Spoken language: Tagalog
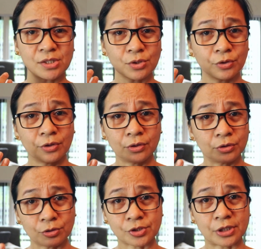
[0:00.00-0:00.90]
So,
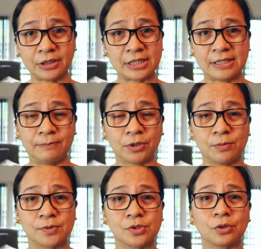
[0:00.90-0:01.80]
those are the symptoms.